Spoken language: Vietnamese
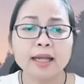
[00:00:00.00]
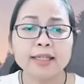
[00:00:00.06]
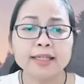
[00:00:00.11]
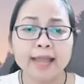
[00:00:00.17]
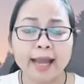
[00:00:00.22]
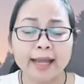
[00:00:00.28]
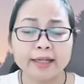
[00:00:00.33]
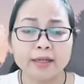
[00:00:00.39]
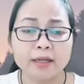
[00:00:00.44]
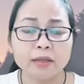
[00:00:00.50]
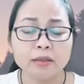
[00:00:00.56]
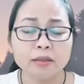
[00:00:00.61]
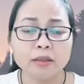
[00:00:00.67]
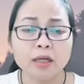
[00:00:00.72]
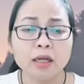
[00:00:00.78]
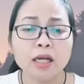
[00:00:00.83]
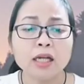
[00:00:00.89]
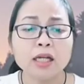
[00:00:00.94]
chạy đến,
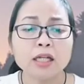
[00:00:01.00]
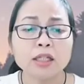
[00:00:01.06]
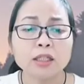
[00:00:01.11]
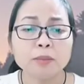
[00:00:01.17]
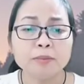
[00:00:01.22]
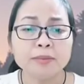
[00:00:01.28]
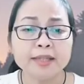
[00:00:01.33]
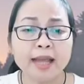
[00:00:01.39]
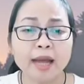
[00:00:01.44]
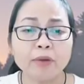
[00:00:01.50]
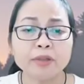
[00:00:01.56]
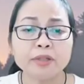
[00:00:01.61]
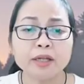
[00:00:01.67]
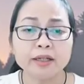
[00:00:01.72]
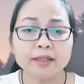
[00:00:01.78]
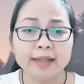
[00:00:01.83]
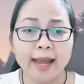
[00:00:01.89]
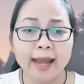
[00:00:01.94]
xúm nhau
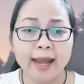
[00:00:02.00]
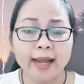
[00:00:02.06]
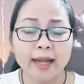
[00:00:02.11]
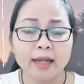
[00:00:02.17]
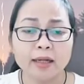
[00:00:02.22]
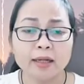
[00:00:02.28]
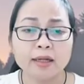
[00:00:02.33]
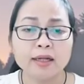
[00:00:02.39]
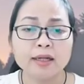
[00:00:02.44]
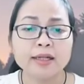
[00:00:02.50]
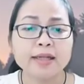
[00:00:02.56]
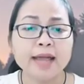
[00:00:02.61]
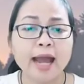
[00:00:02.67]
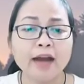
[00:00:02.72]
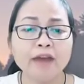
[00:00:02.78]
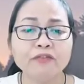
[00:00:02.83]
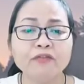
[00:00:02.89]
dời đá, đá